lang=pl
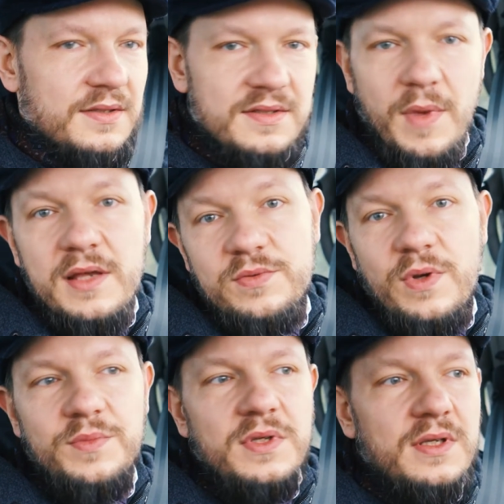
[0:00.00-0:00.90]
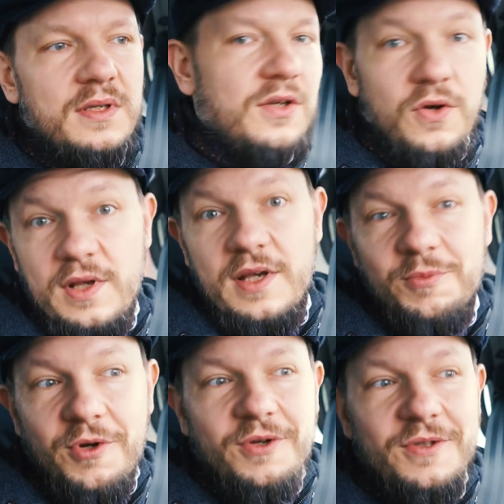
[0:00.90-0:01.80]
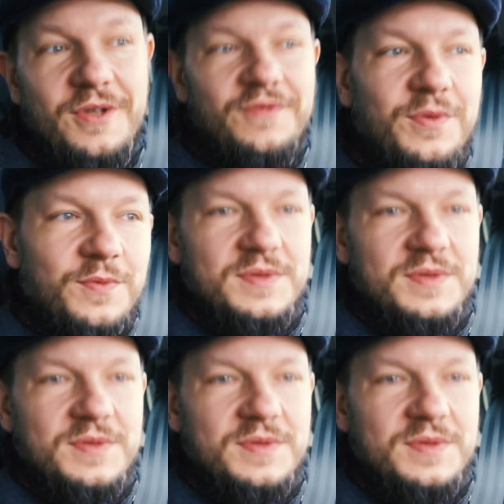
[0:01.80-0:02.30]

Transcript: z masłem i, i olejem kokosowym